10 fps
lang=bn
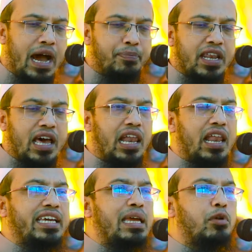আপনারা
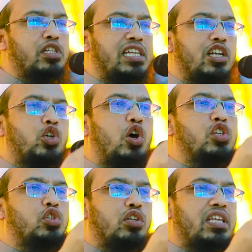আল্লাহ কি বলছেন
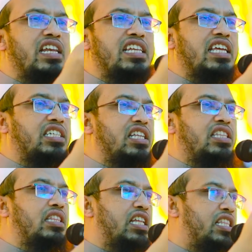সহজ কথা নির্দেশ
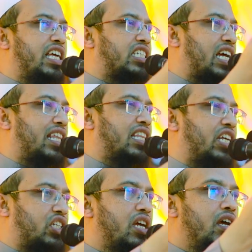নির্দেশ আদেশ